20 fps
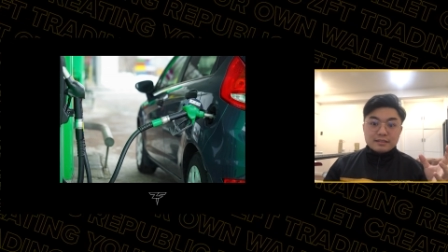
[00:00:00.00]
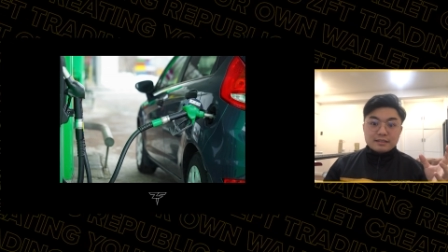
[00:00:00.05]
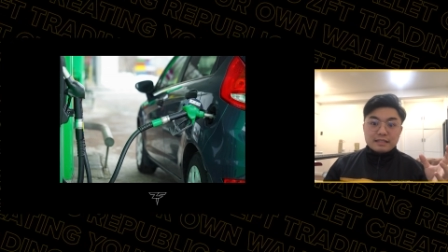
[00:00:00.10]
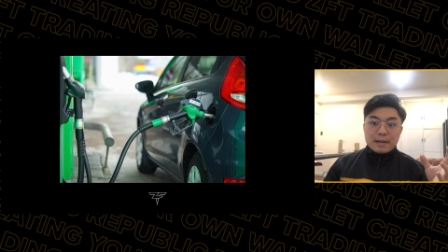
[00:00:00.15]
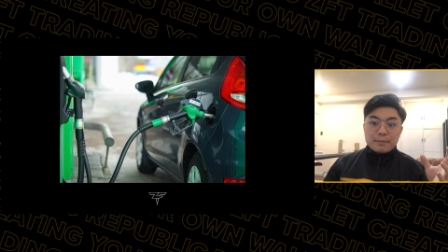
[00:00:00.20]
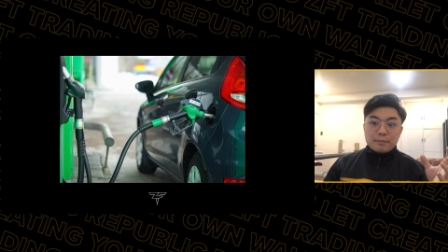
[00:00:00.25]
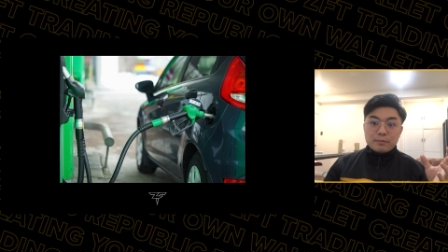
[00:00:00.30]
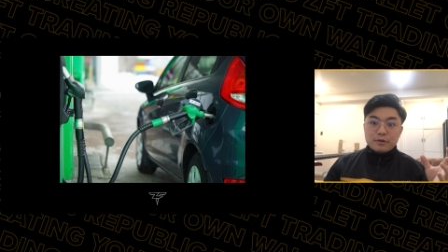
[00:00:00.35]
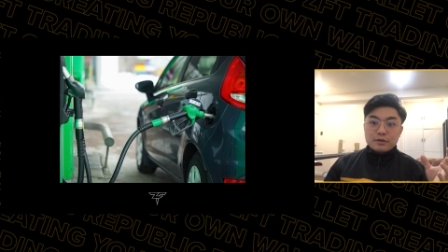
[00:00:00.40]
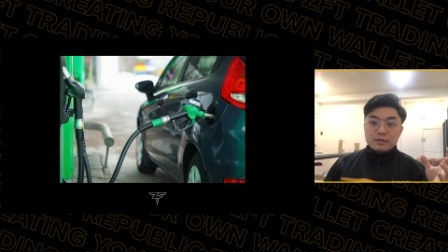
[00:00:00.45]

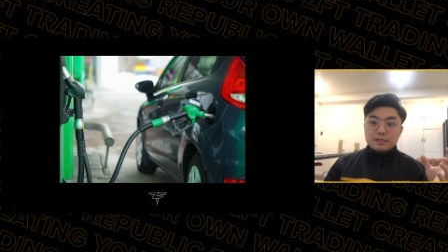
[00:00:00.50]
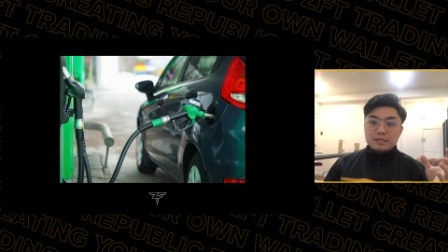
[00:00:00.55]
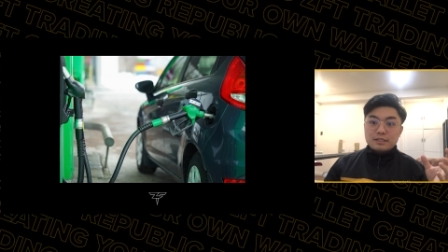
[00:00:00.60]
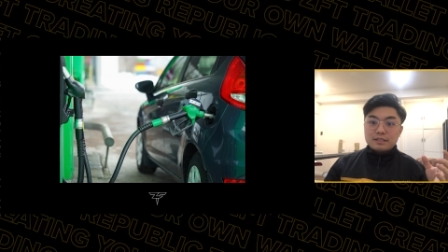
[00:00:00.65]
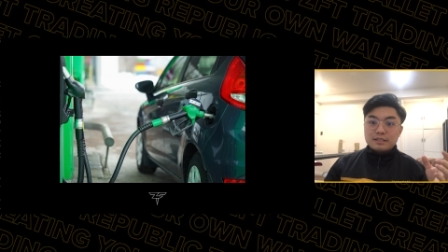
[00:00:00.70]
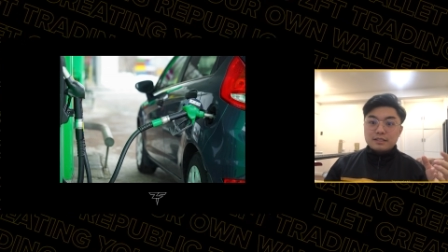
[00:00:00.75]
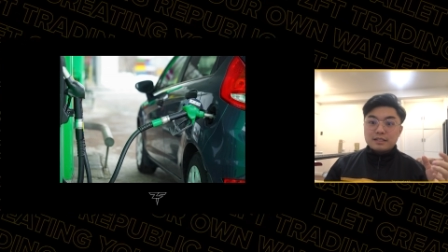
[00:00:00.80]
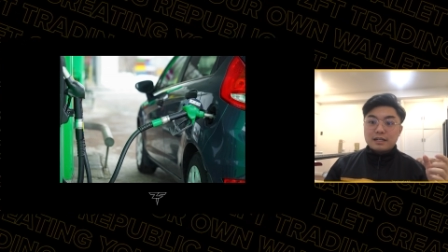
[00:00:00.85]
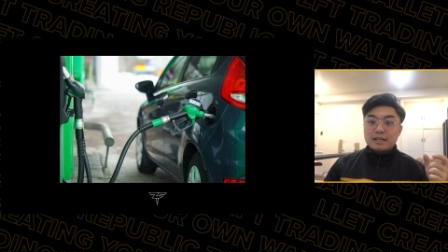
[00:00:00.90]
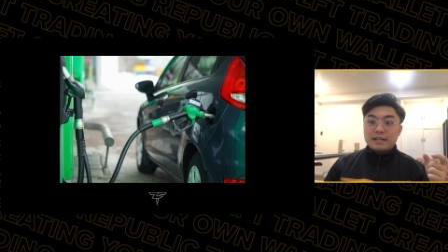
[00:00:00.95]
tapos
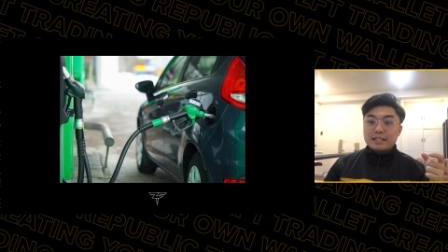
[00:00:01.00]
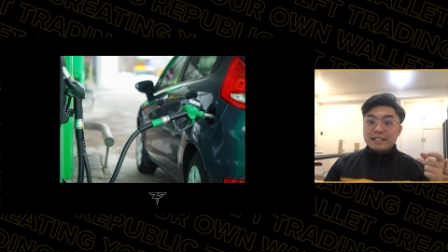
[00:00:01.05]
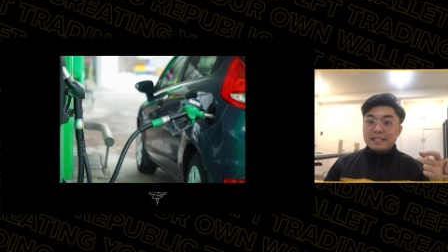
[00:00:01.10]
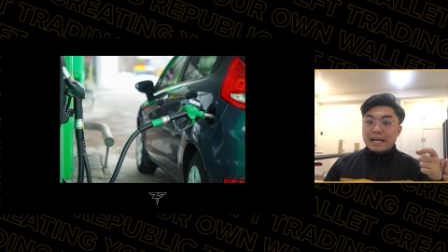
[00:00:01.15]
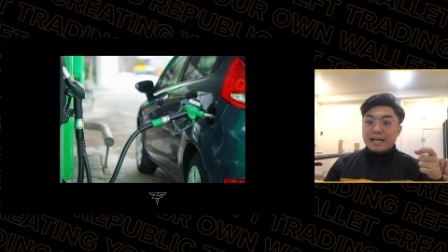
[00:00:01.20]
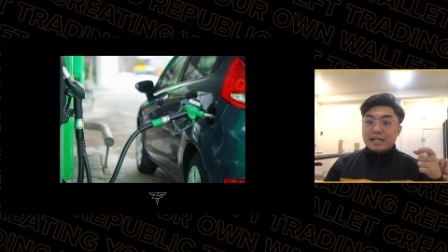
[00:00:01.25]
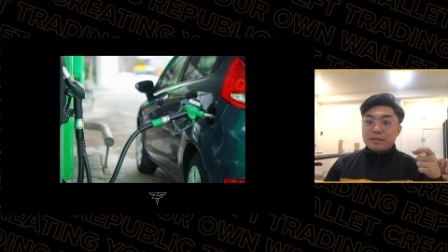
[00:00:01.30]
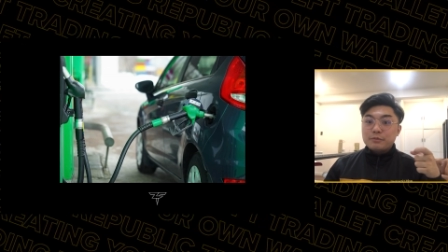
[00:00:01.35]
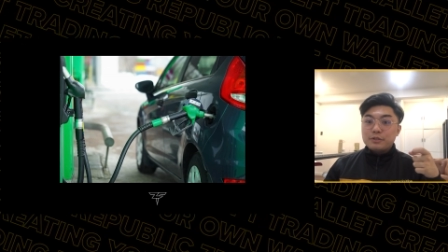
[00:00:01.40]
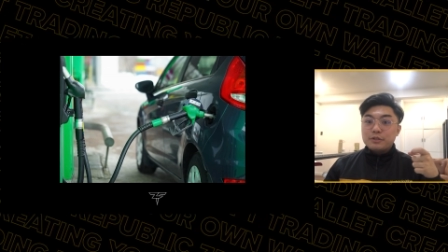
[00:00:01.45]

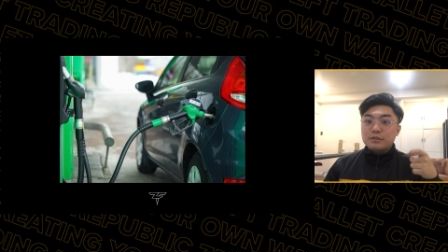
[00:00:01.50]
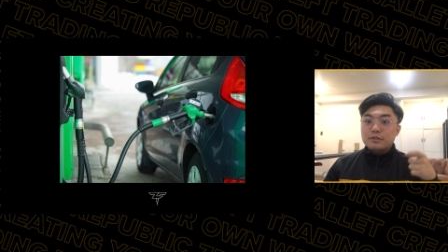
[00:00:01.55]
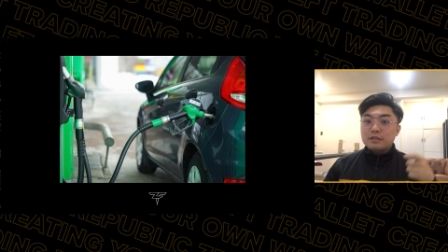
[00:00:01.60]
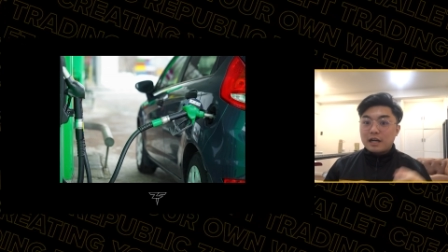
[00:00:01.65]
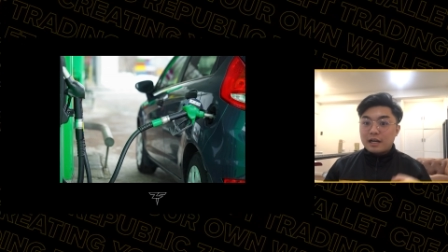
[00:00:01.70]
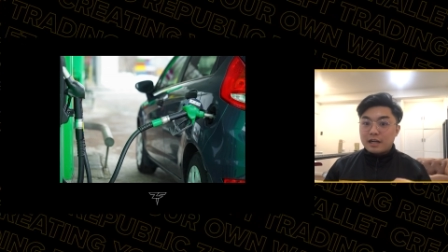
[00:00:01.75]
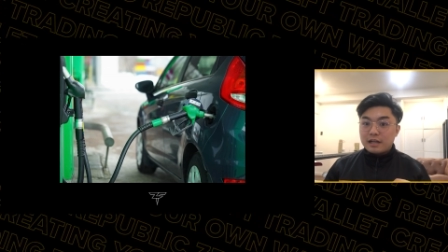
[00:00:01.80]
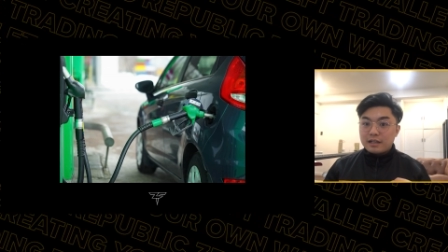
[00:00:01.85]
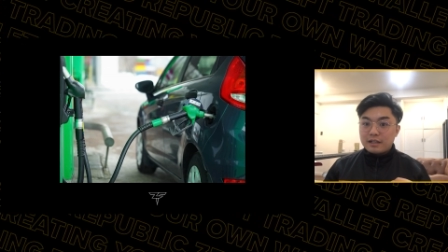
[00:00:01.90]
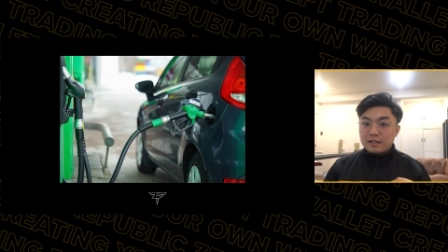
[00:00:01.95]
kakargahan mo yung
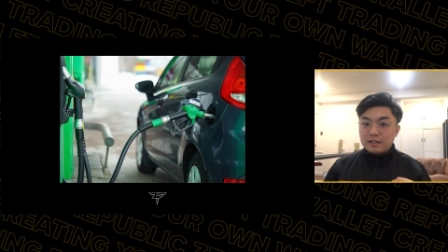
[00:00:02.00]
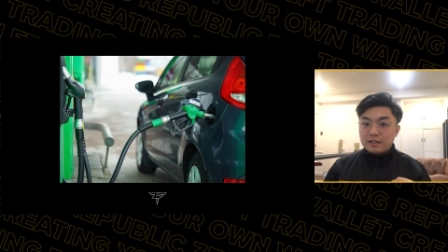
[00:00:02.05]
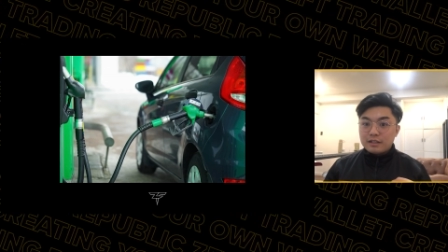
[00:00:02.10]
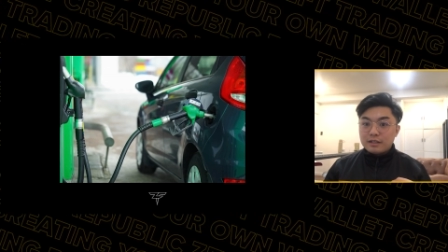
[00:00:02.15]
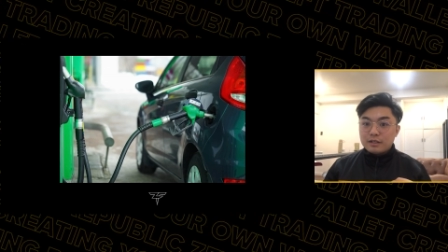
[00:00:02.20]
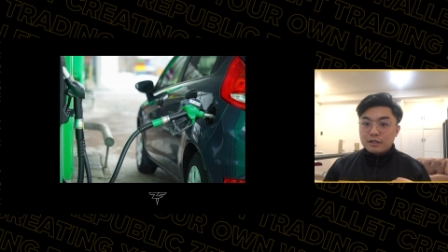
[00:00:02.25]
car,